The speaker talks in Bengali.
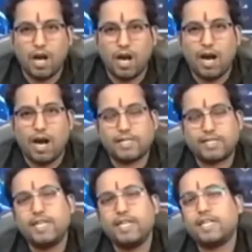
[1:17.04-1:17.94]
আর
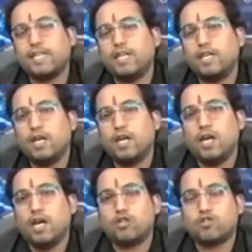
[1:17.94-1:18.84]
ঠিক
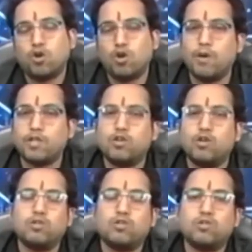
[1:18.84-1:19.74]
ষোলো বছর
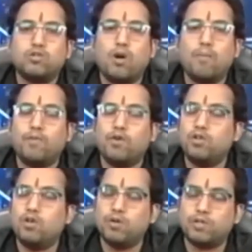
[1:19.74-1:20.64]
সম্পন্ন
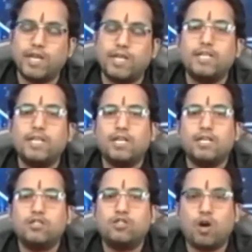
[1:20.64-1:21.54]
হতেই
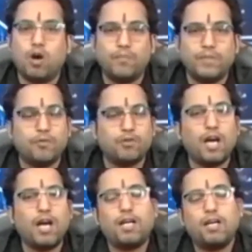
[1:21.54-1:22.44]
যম দেবতা
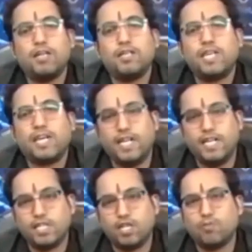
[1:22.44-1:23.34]
সেখানে
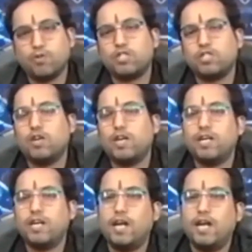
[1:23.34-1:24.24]
এসে উপস্থিত হলেন
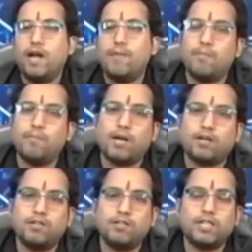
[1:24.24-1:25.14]
এবং
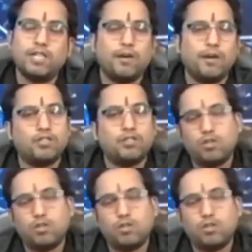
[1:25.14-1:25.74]
মার্কণ্ডকে নেওয়ার জন্য